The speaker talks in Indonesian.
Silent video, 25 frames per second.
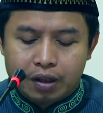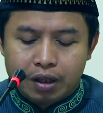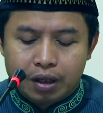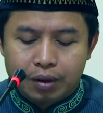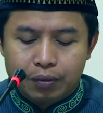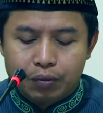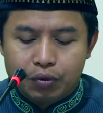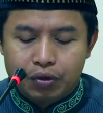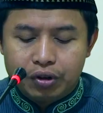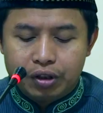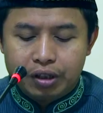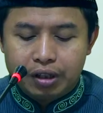
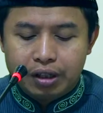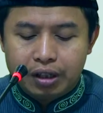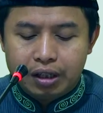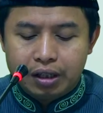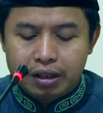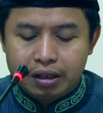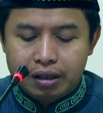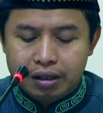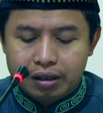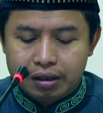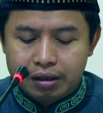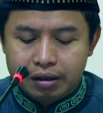
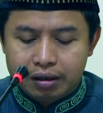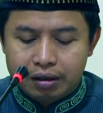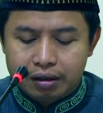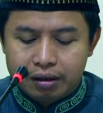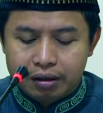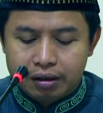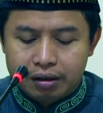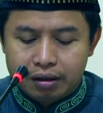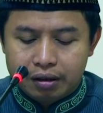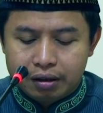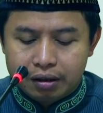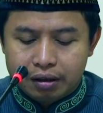Kemudian
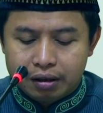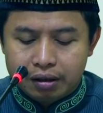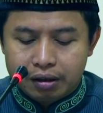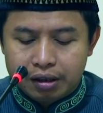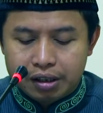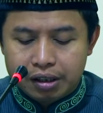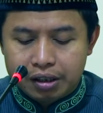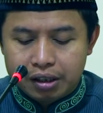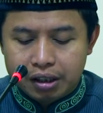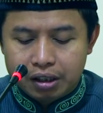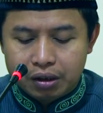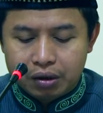
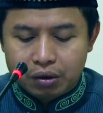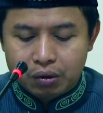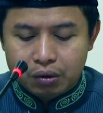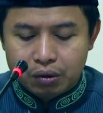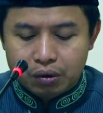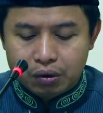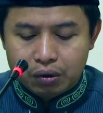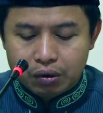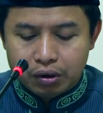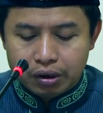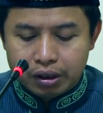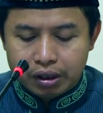di
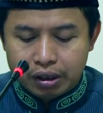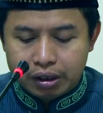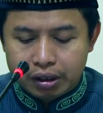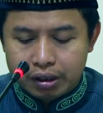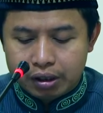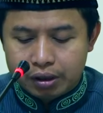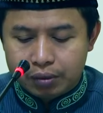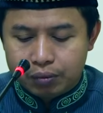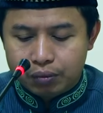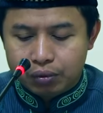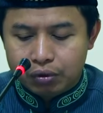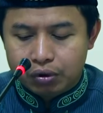situ
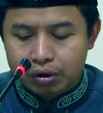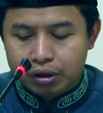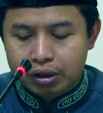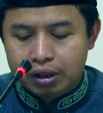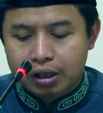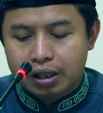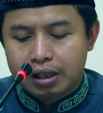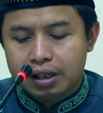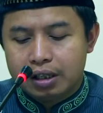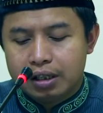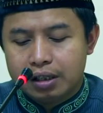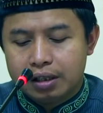
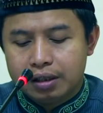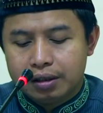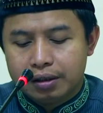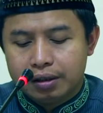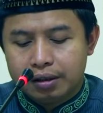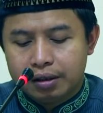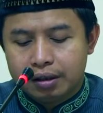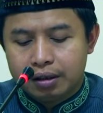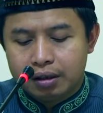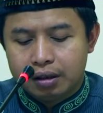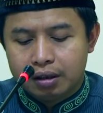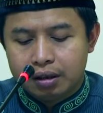disebutkan
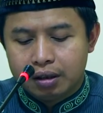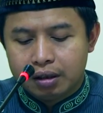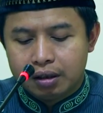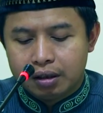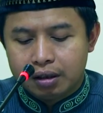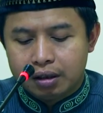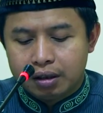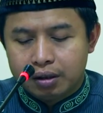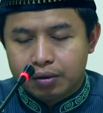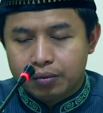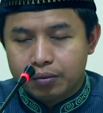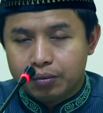
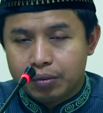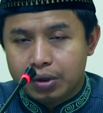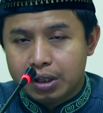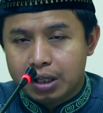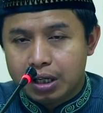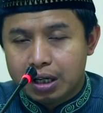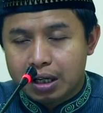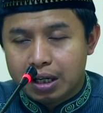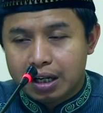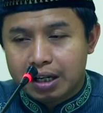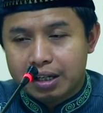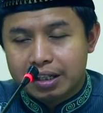
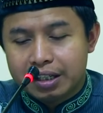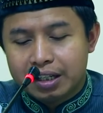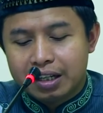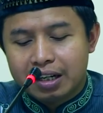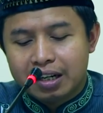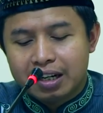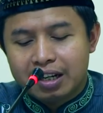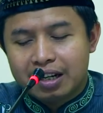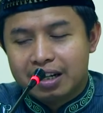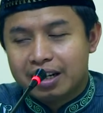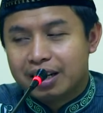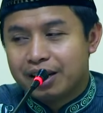bil
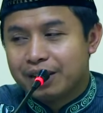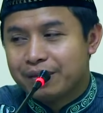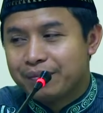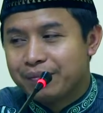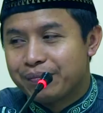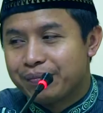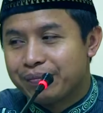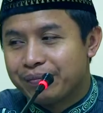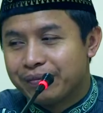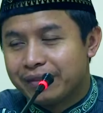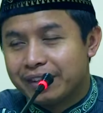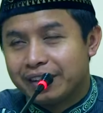adillah
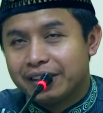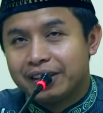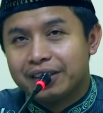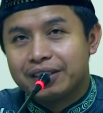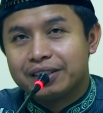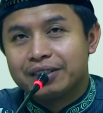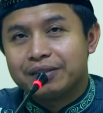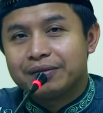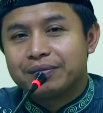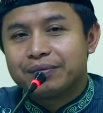ya.